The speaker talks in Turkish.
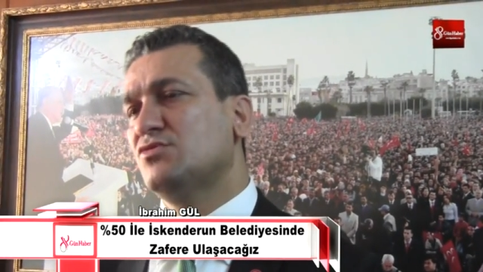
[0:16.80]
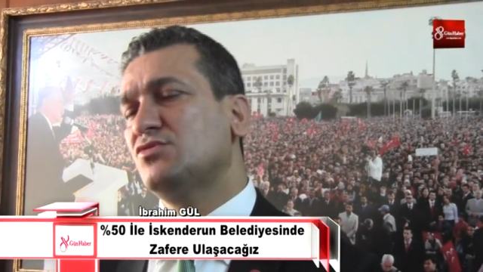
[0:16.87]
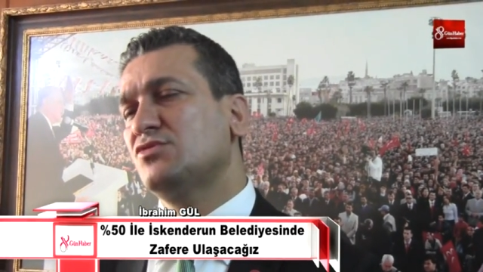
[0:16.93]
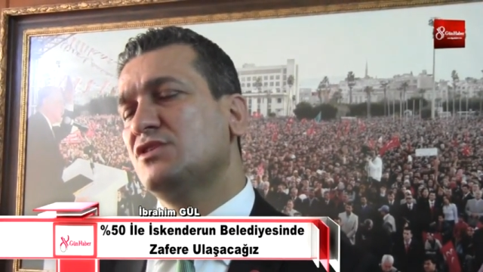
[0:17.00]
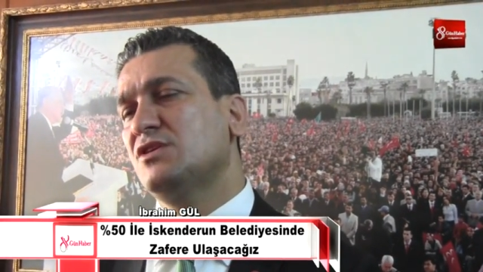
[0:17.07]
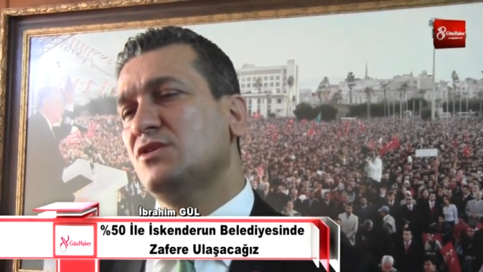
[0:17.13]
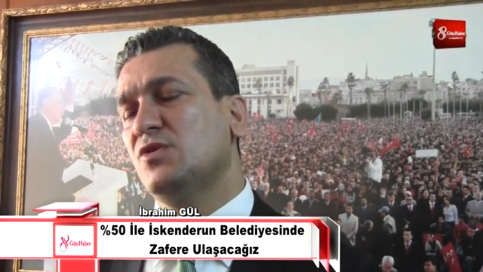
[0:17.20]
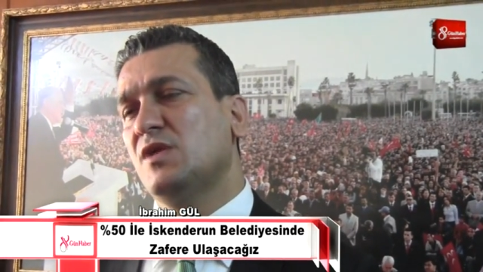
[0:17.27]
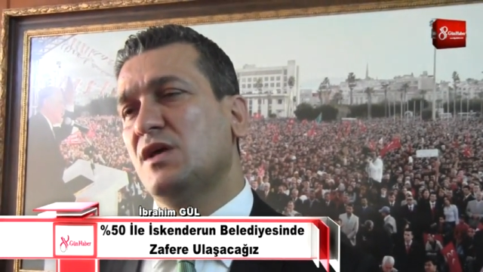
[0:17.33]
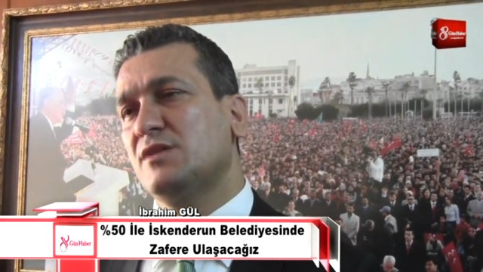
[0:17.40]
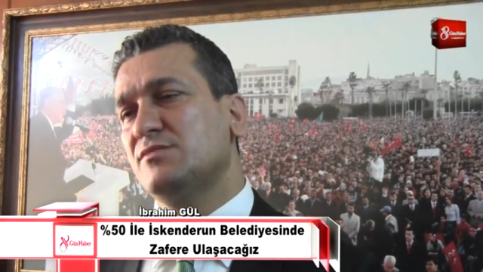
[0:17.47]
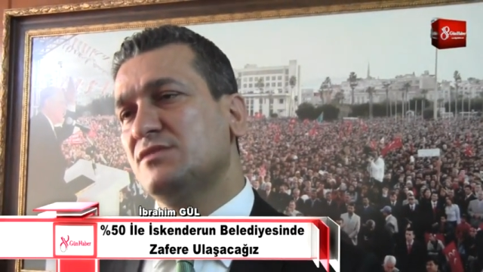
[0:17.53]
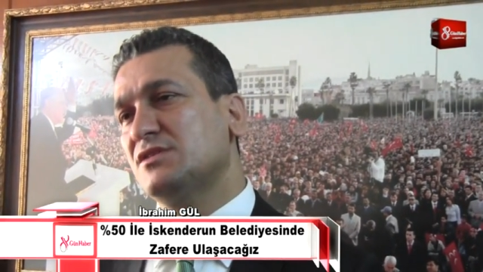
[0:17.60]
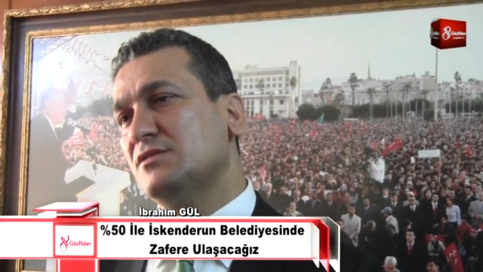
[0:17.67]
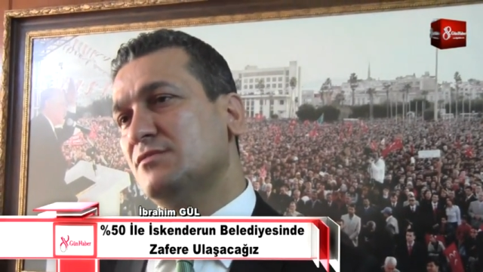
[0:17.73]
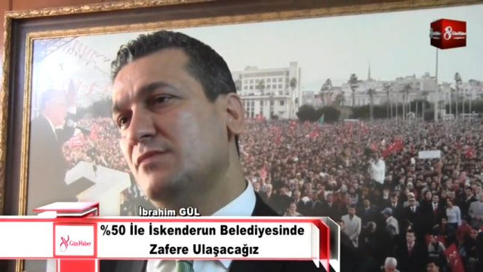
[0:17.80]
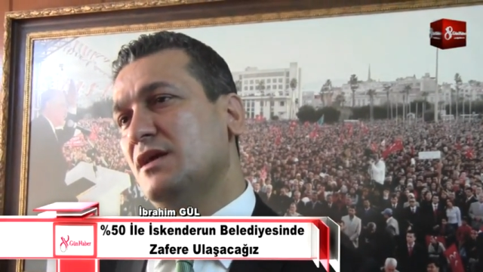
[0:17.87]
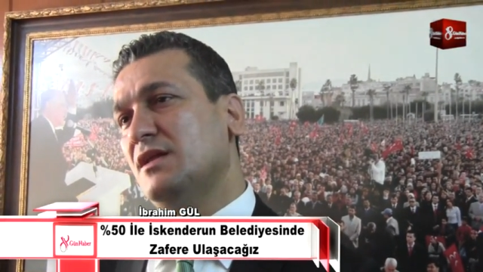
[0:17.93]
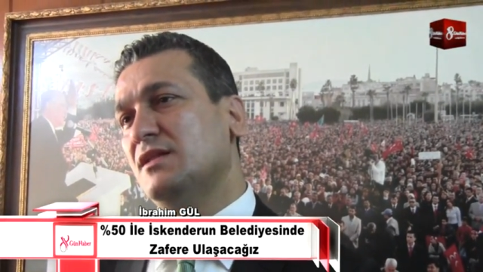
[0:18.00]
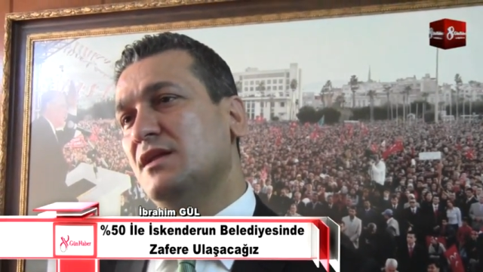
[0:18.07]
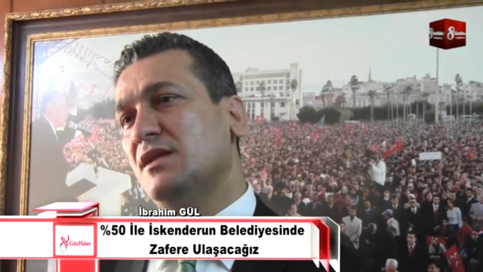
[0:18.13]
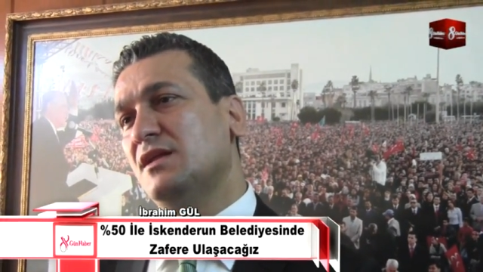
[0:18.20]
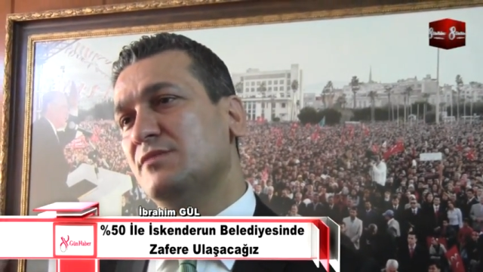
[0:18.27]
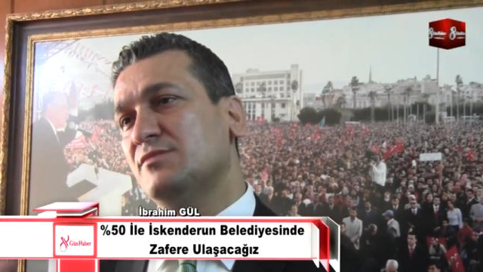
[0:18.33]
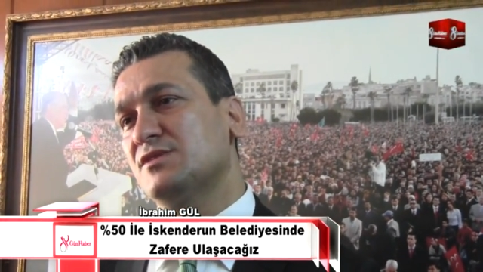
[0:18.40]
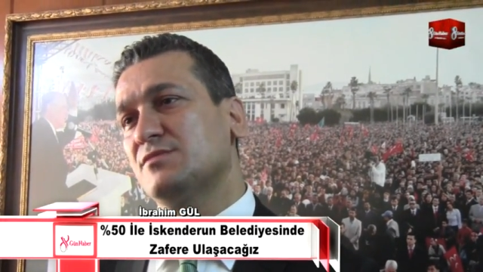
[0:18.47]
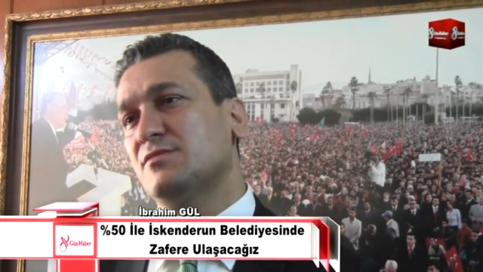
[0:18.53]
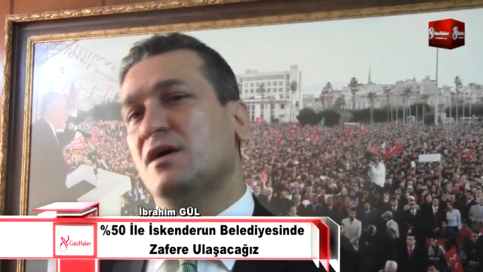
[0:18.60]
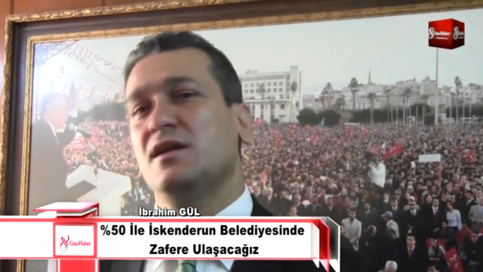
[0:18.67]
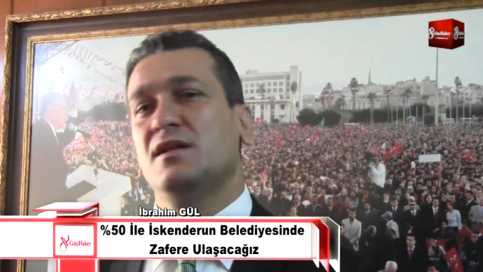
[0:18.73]
Diğer siyasi partilerin
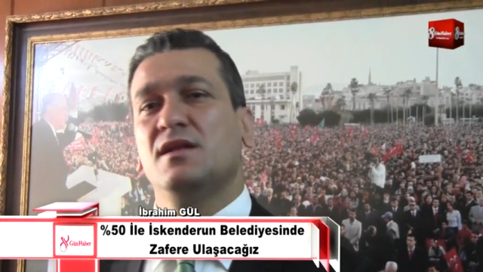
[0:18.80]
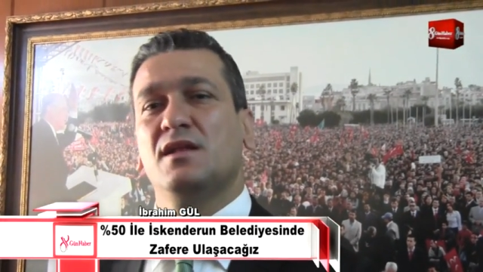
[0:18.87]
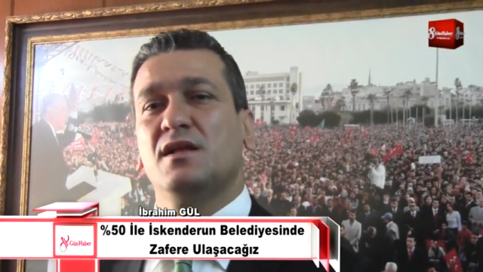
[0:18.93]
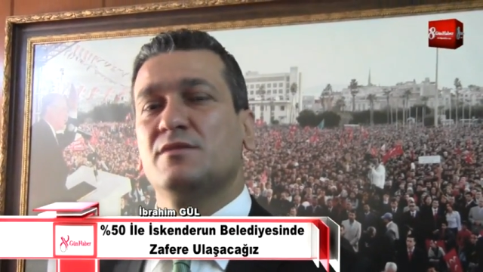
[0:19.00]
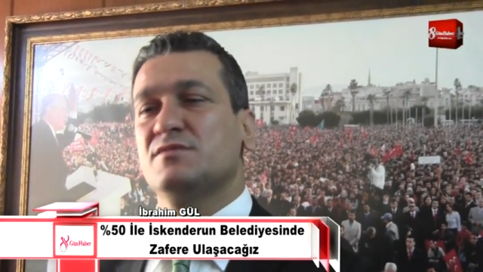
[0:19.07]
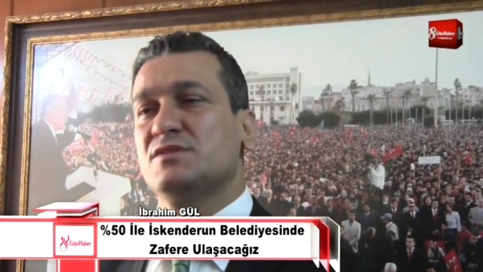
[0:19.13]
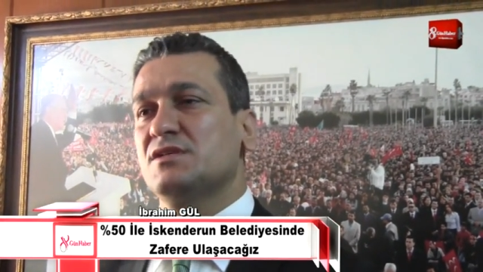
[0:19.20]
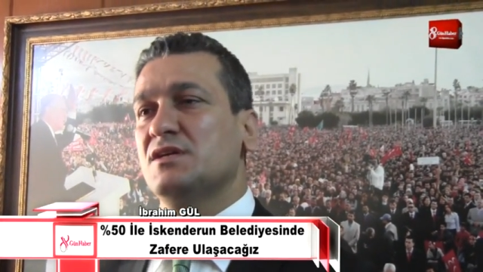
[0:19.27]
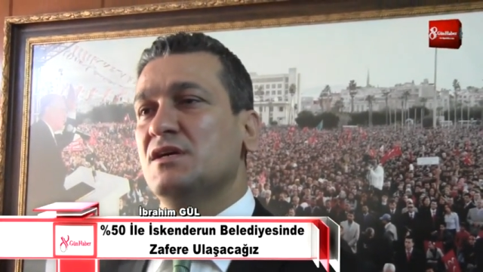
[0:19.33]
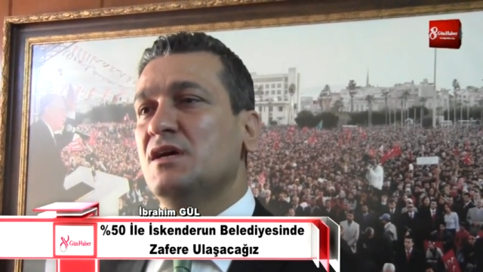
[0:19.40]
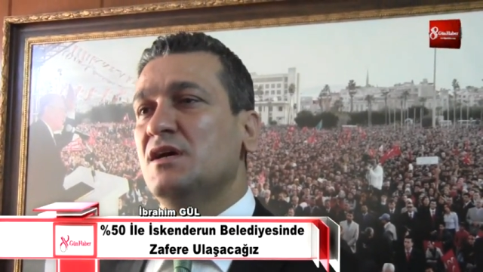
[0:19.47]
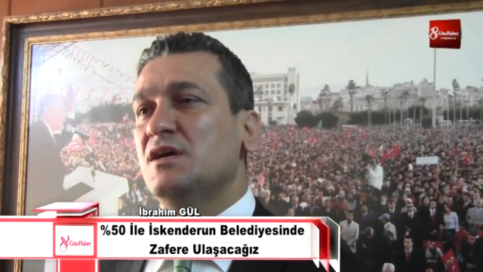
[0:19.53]
kendilerini yakalama imkanı